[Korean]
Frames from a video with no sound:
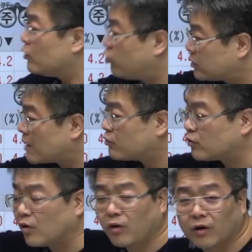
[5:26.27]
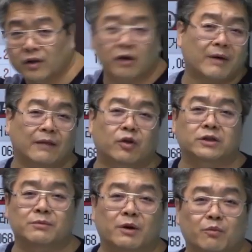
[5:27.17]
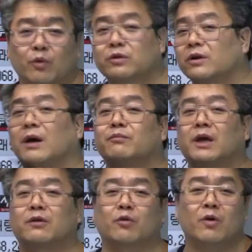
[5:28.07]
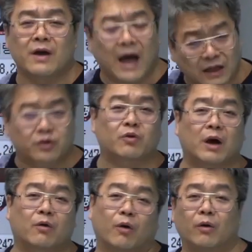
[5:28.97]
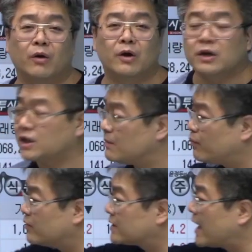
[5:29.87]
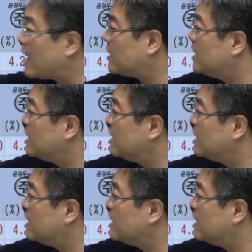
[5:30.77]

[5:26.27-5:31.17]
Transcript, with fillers: 두산중공업 거래되고 안 터지면 못 들어갑니다 해도 하지도 않고 신풍제약